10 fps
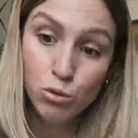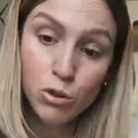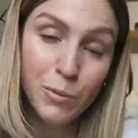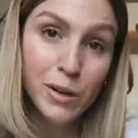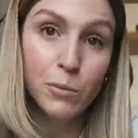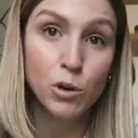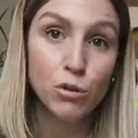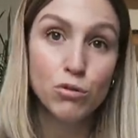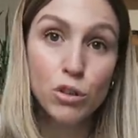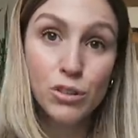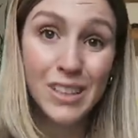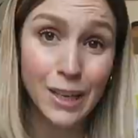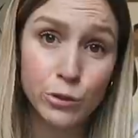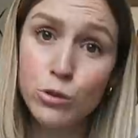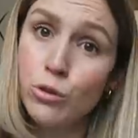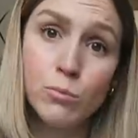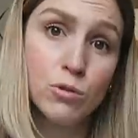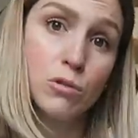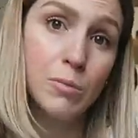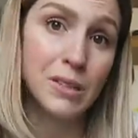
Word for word: justement comme un genre de cactus comme ça,